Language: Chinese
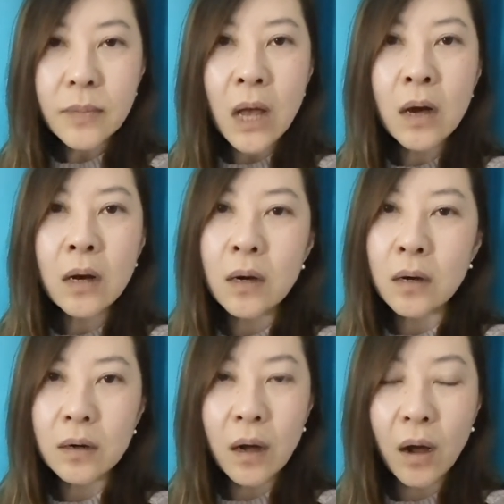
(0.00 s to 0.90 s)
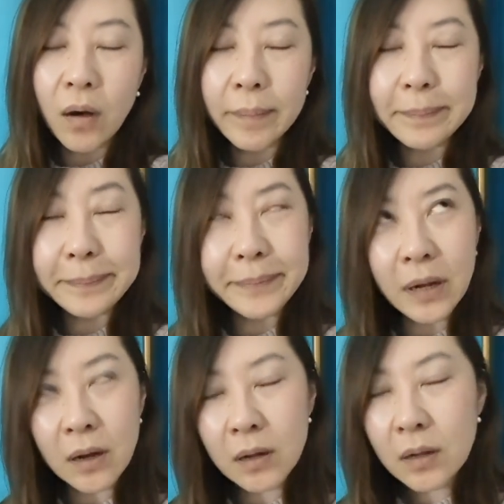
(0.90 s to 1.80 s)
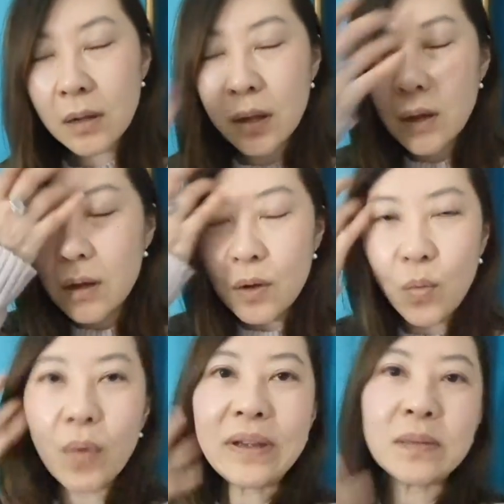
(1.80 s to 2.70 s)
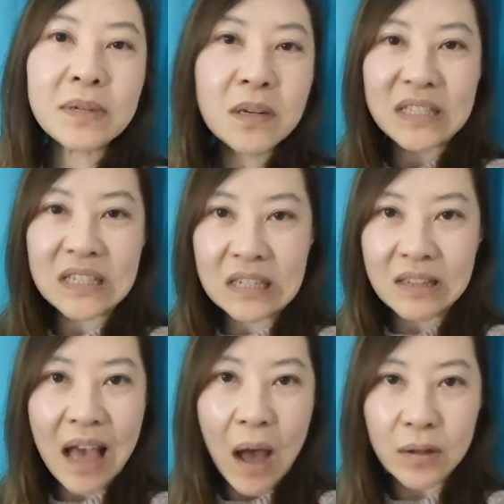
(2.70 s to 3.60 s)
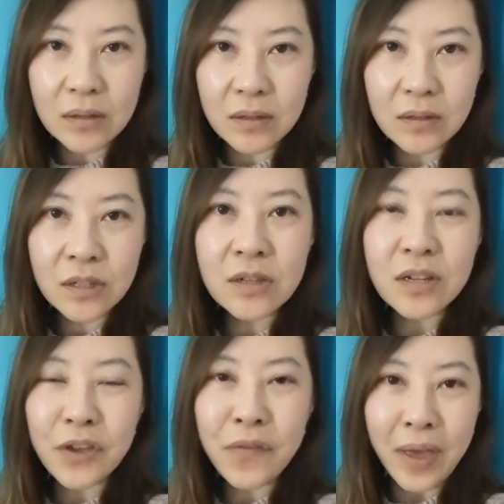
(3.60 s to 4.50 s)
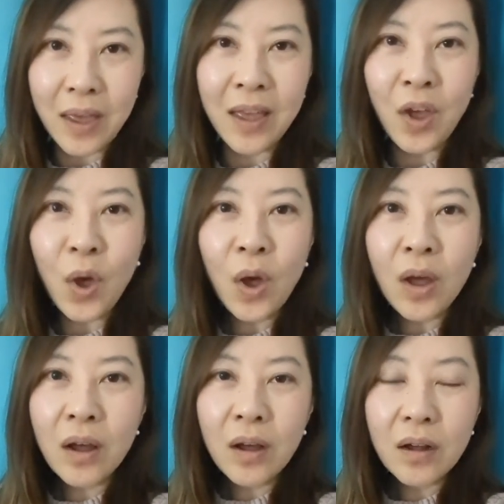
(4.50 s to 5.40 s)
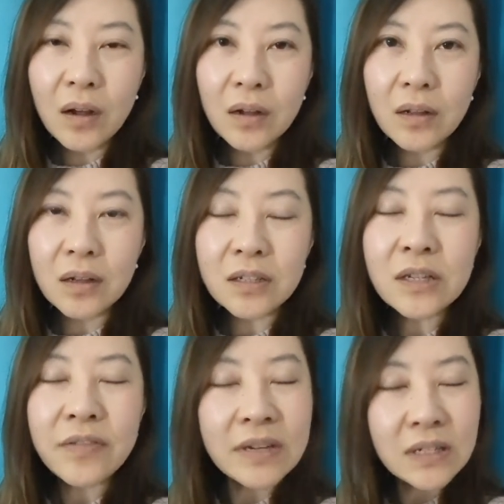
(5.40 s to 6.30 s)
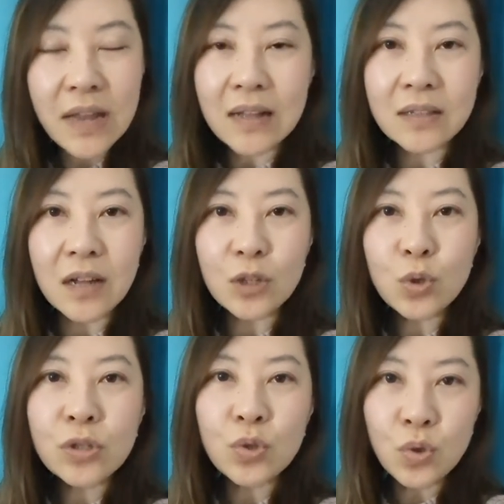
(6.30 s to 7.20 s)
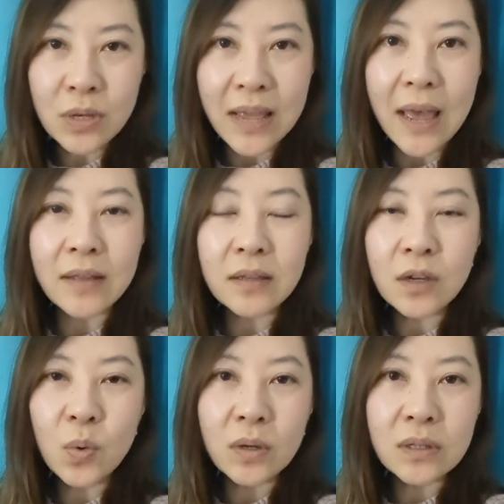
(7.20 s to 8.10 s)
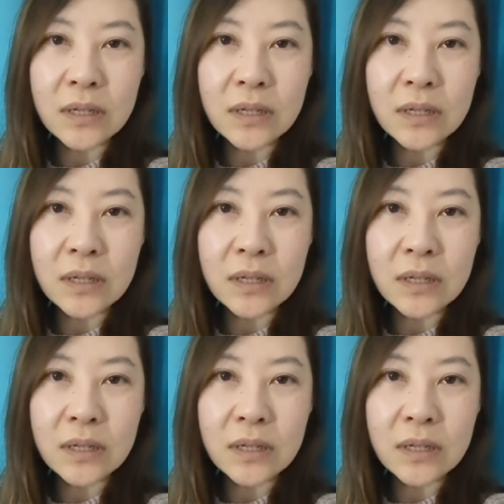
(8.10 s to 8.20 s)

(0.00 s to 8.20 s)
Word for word: 呃啊。我为什么惊讶？是因为，呃，是因为是这样子的，就是去年英国的